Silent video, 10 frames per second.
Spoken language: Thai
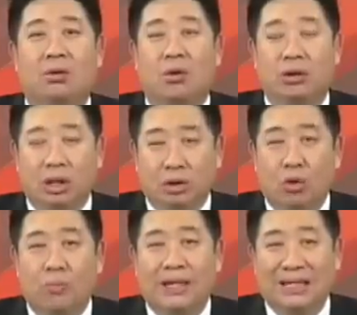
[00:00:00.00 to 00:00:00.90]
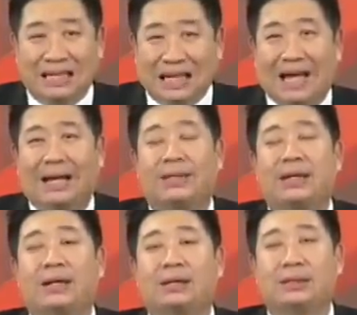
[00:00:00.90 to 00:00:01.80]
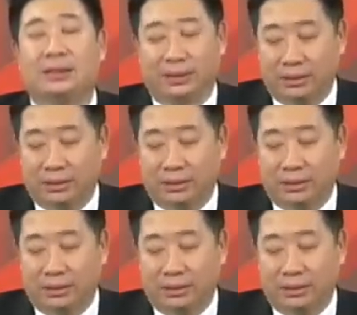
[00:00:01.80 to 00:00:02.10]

คนก็คงไปใช้จ่ายกันเยอะขึ้น